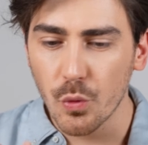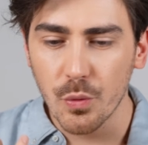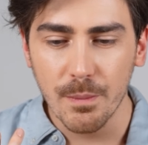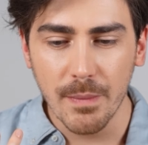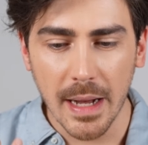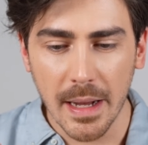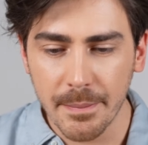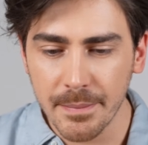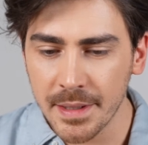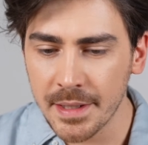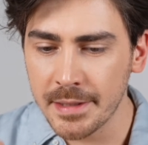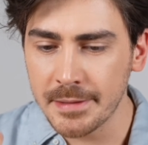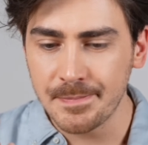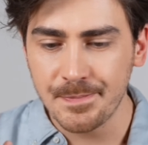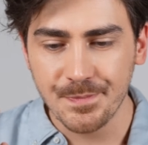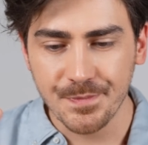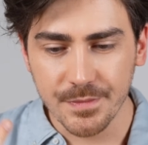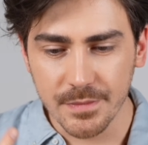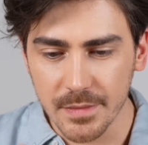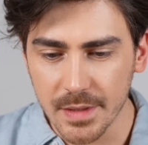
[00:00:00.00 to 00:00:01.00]
umami
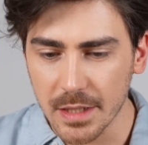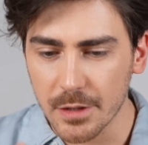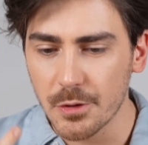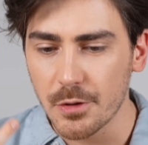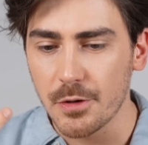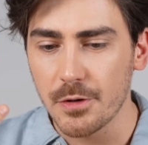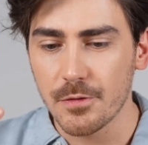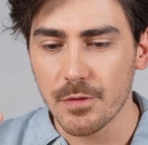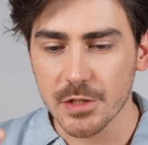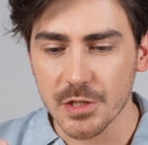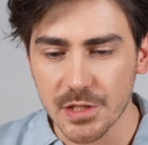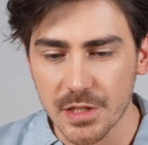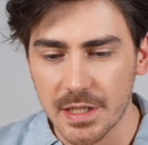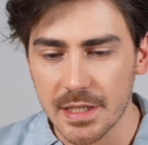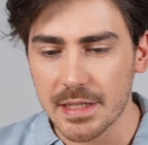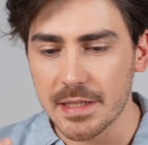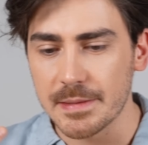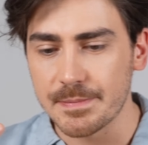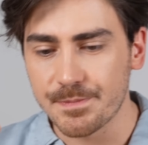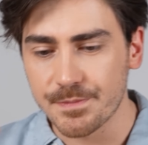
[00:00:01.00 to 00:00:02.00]
tego
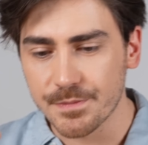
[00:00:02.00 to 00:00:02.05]
właśnie